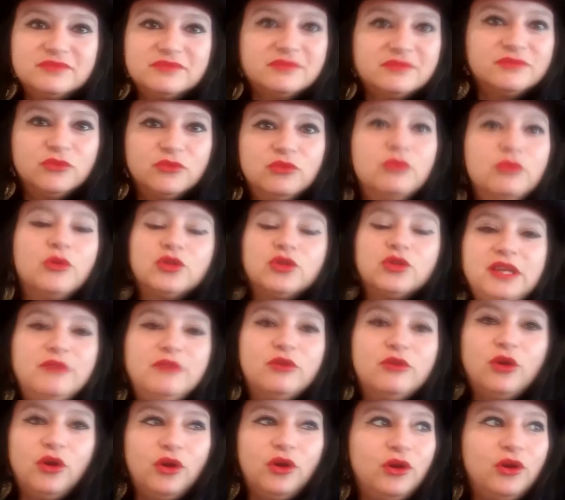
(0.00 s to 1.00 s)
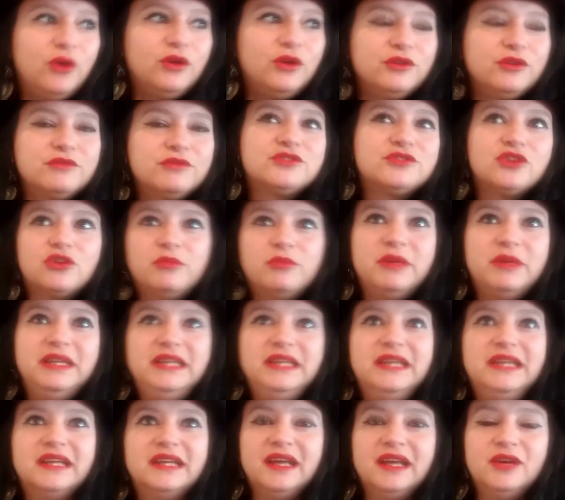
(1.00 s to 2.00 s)
un motivo, non so come
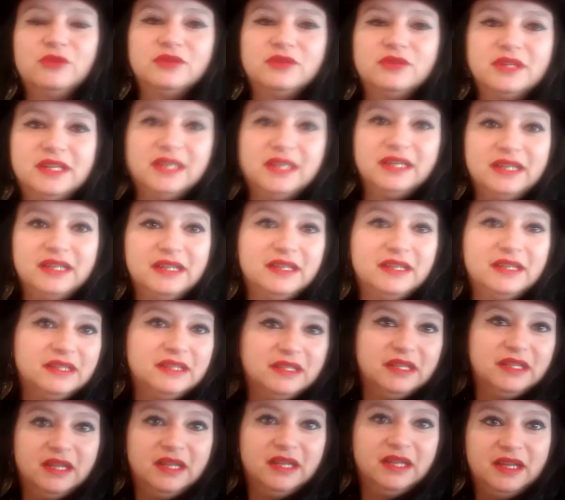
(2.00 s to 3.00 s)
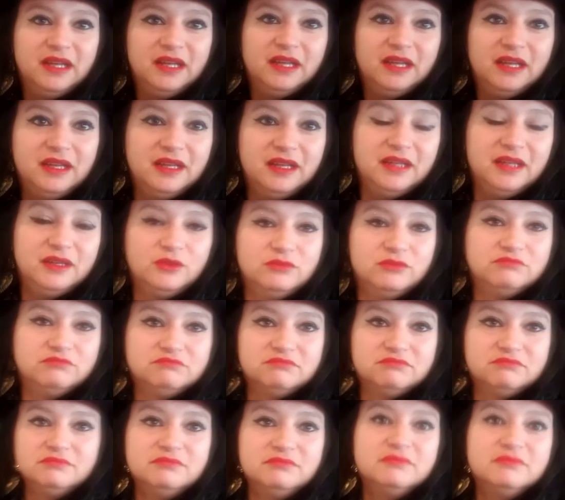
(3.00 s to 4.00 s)
dire, un, eh,
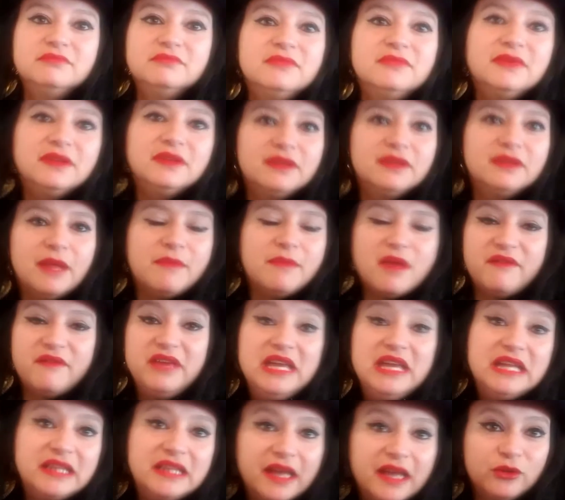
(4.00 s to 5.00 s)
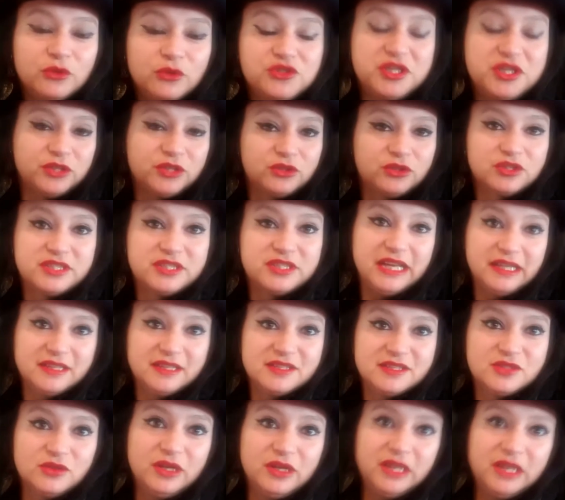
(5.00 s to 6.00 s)
un, la mia vita in un certo
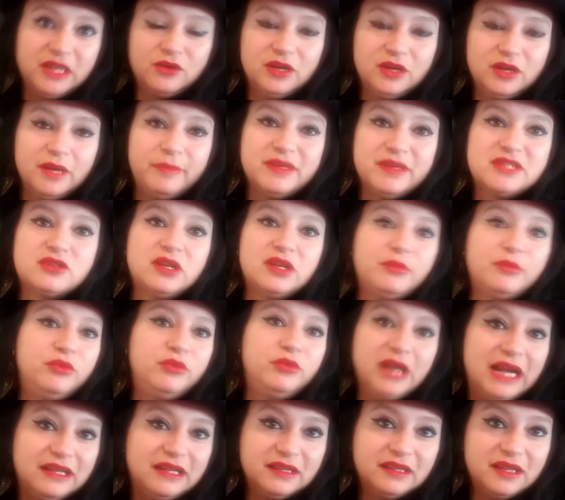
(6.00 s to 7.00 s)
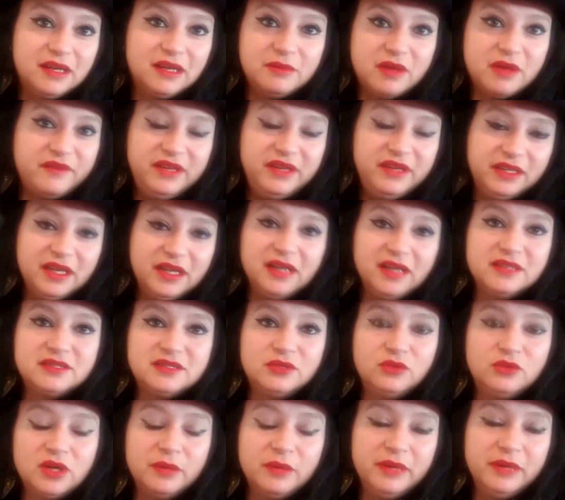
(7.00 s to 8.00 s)
senso, ecco, la passione più grande della mia vita
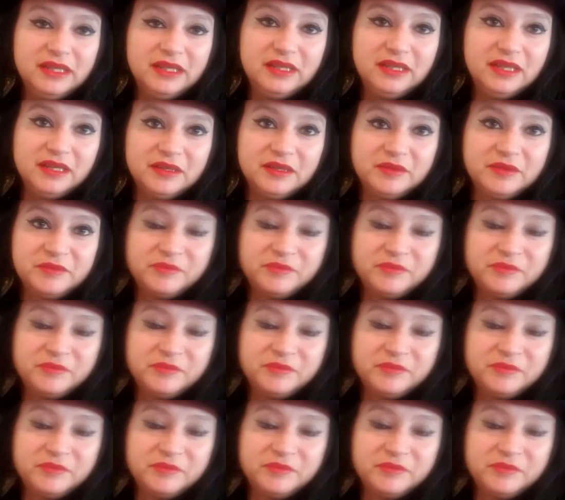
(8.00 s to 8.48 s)
sicuramente.